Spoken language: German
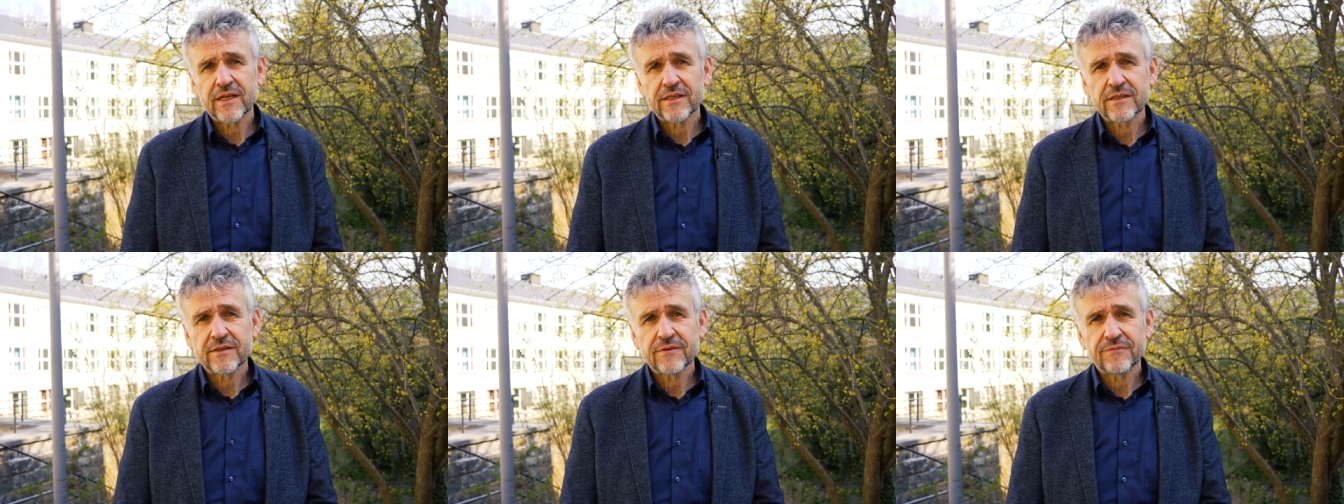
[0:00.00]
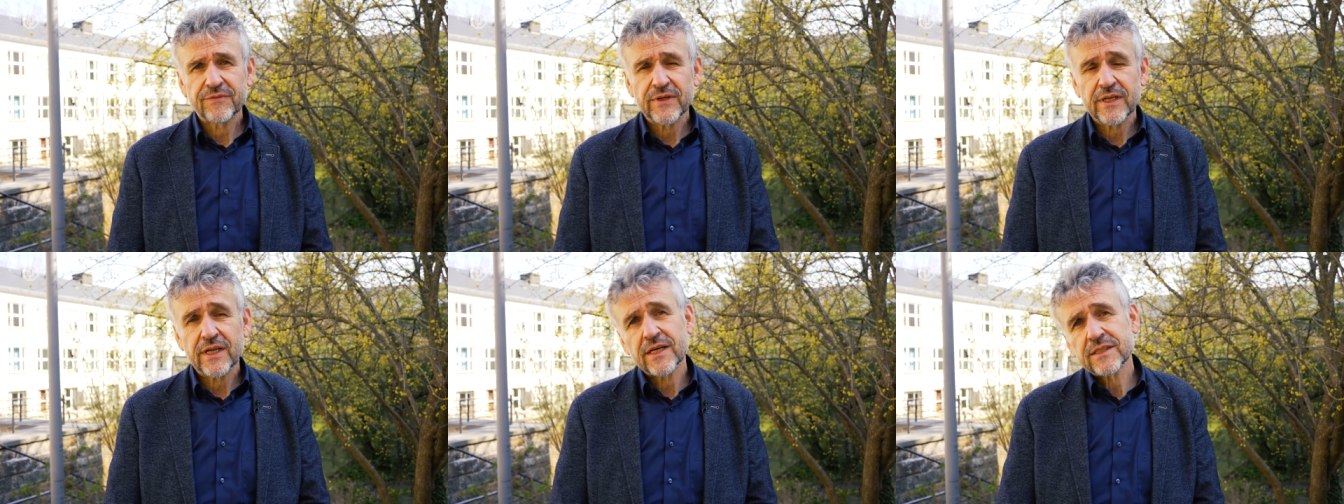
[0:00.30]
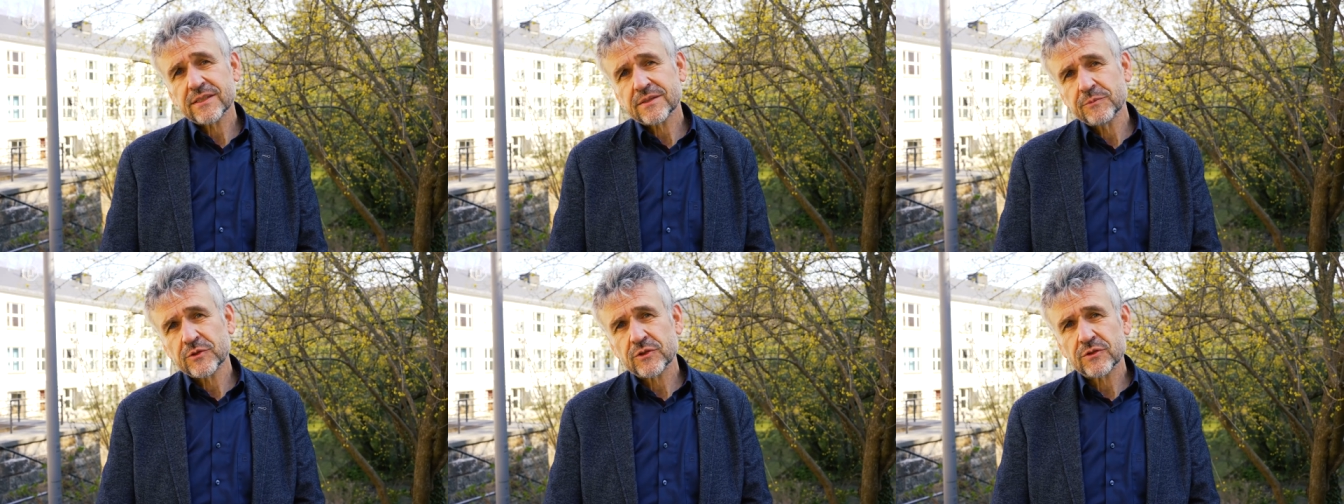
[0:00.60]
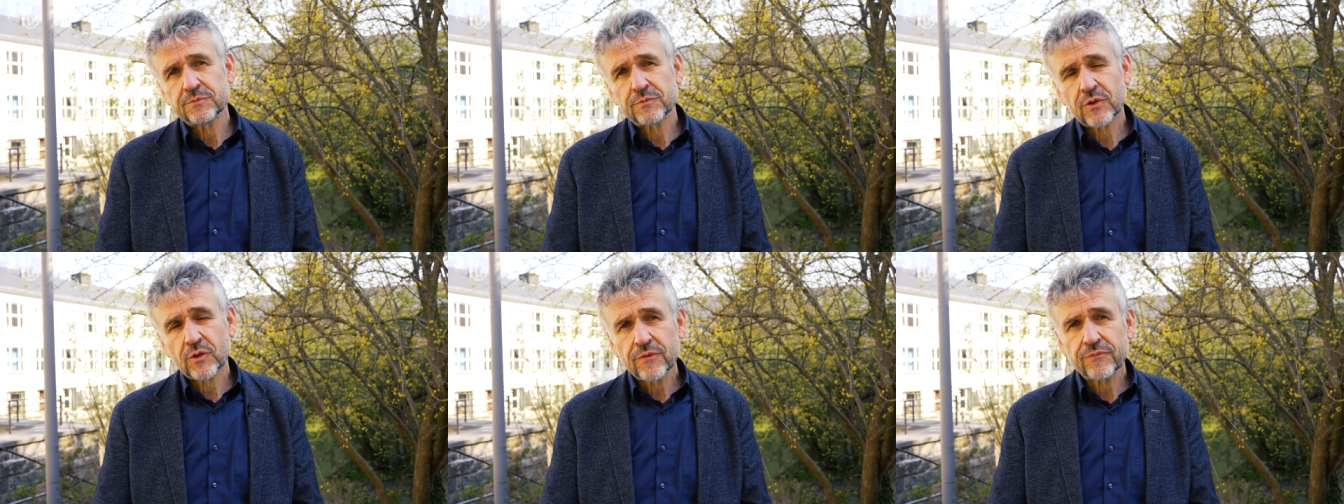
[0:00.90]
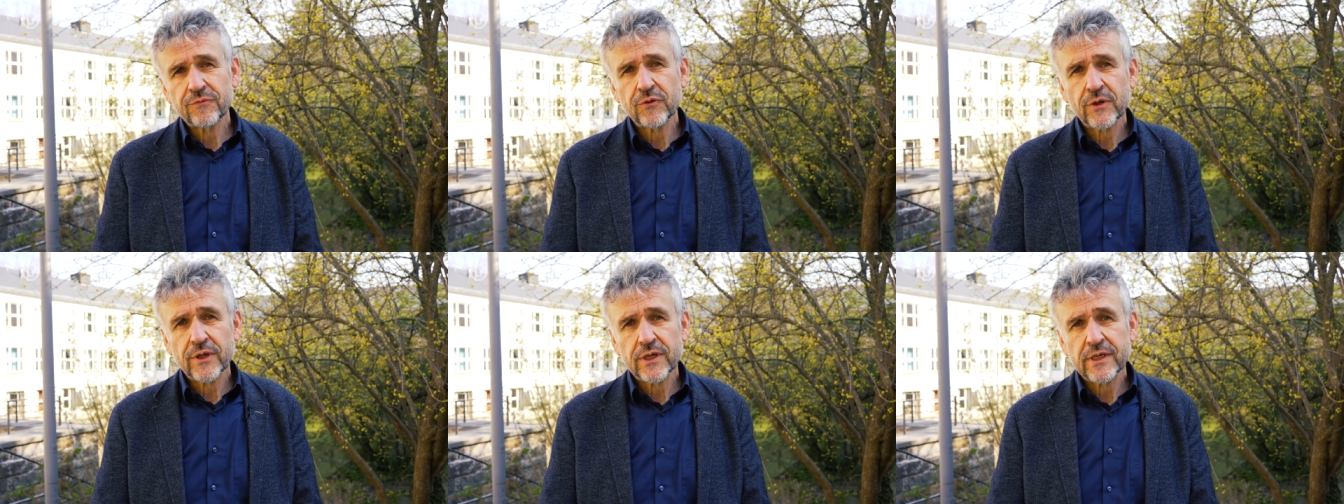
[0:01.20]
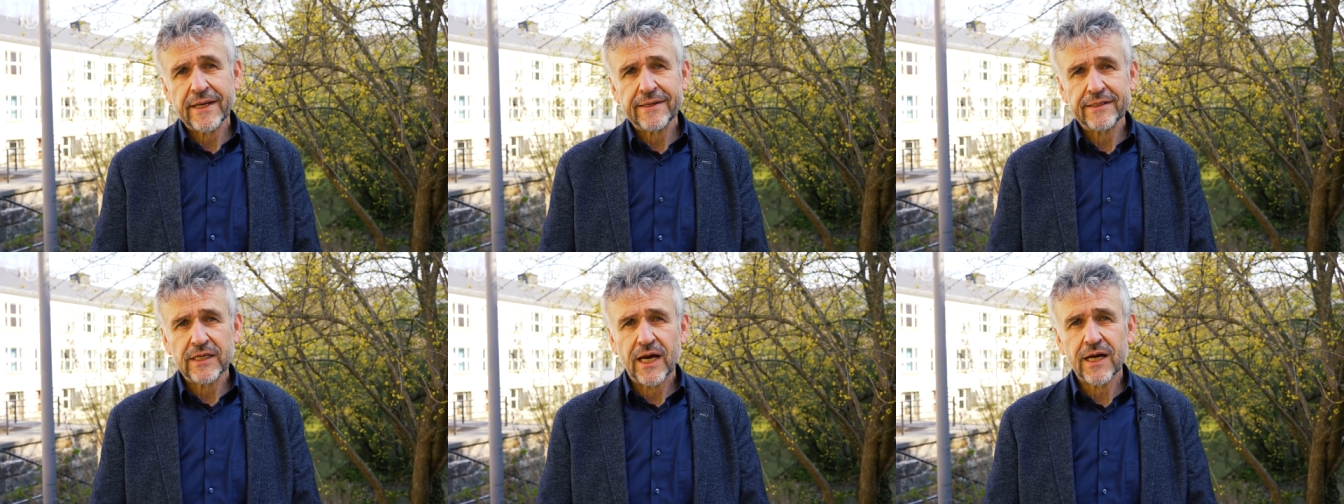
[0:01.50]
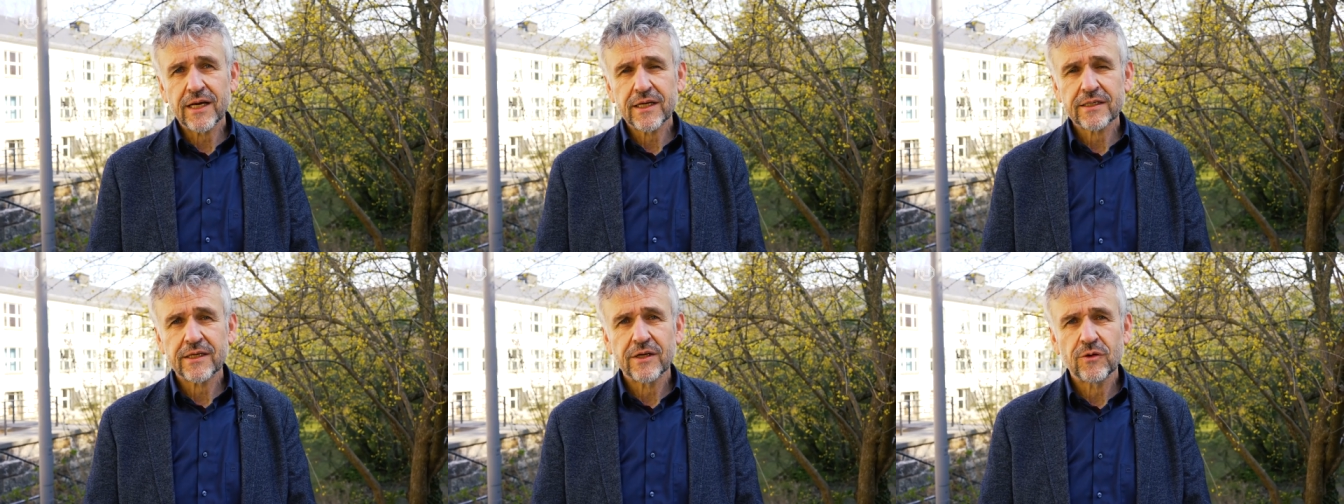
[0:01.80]
an, vielleicht müssen Prüfungen
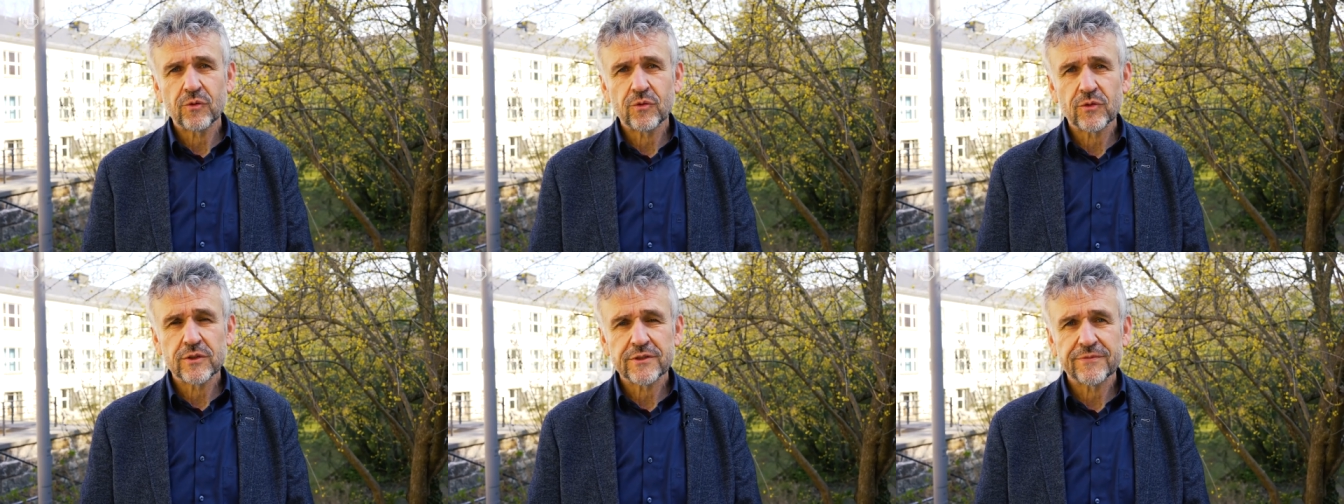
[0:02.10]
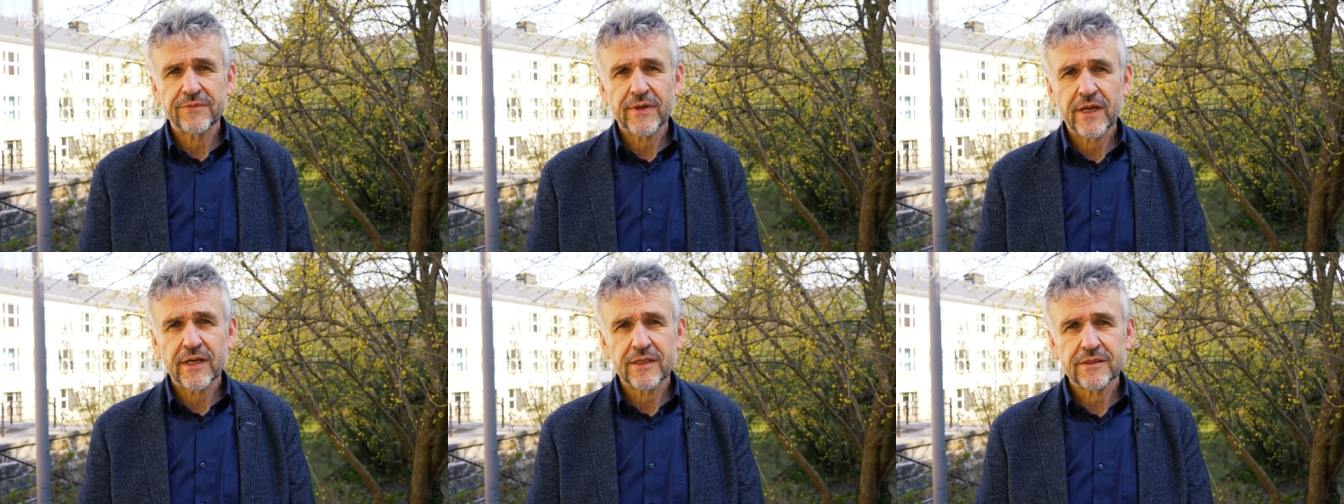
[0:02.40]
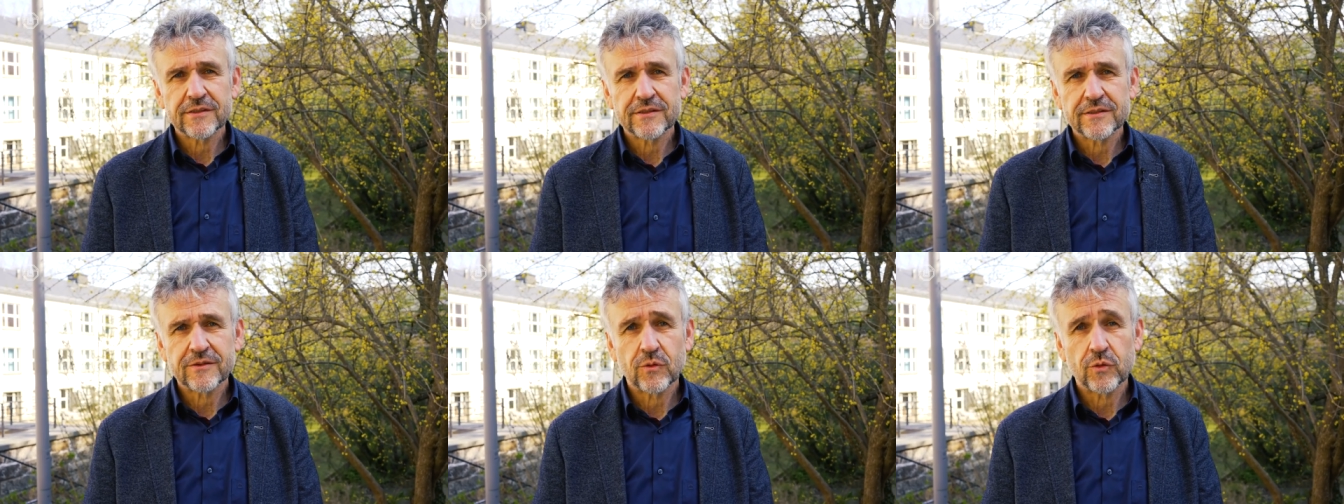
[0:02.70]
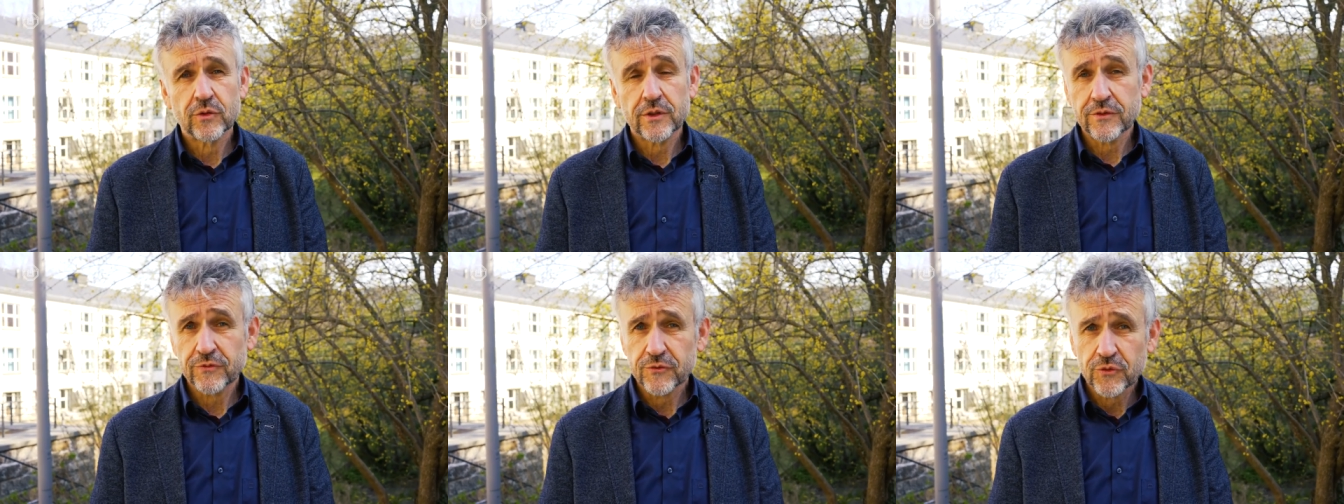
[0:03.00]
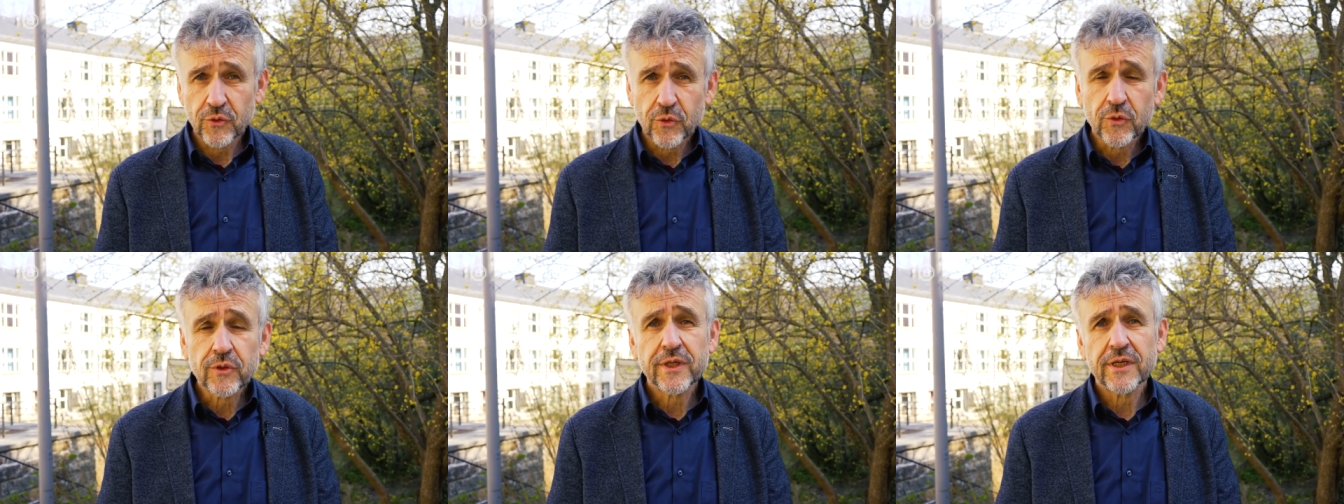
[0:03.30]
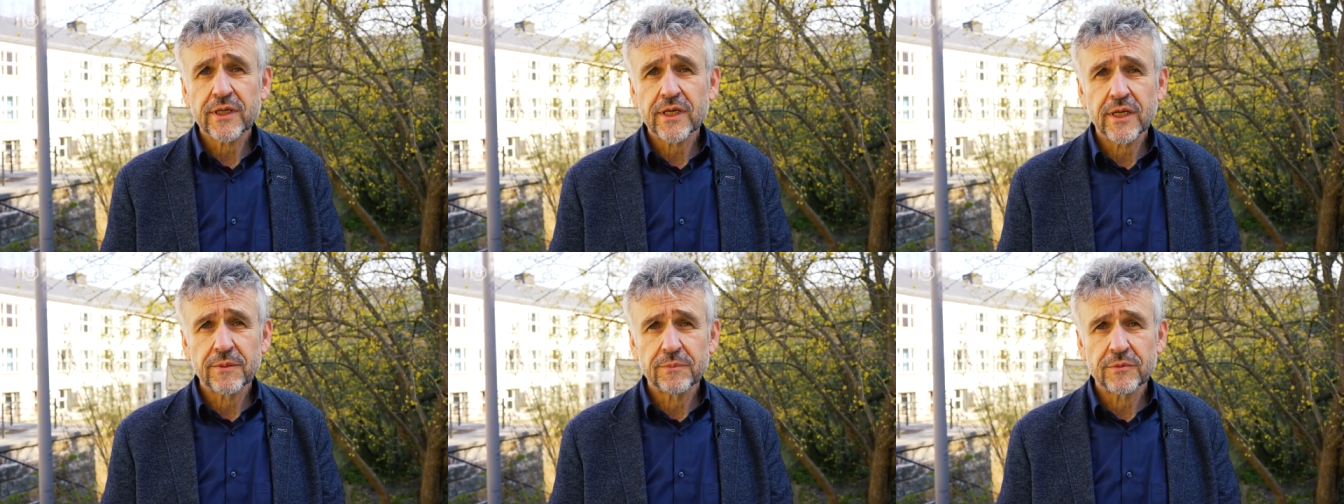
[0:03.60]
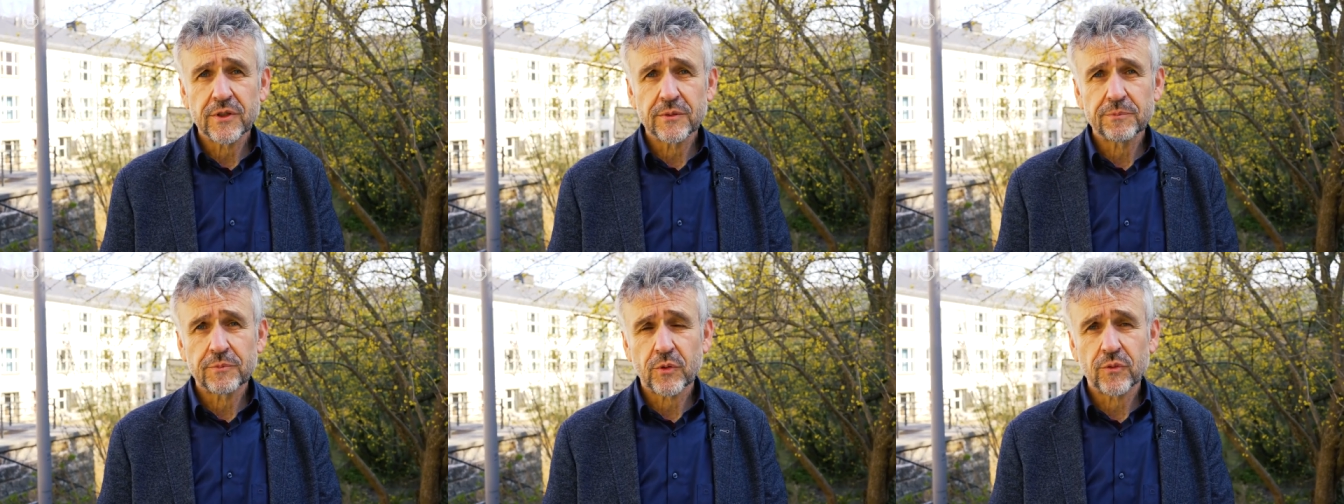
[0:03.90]
nachgeholt werden oder
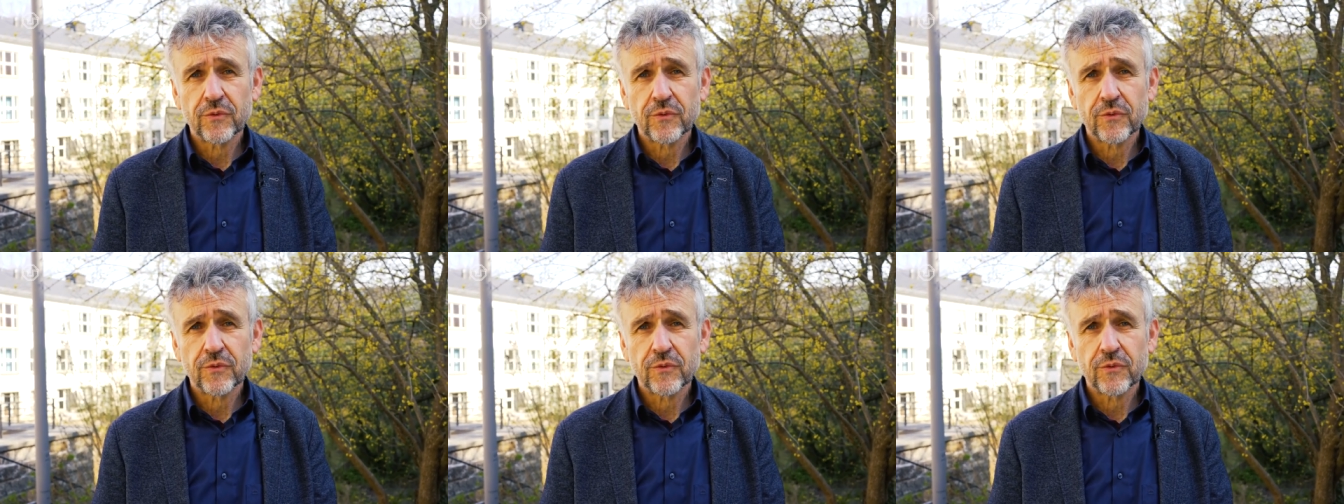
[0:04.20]
zurückgegebene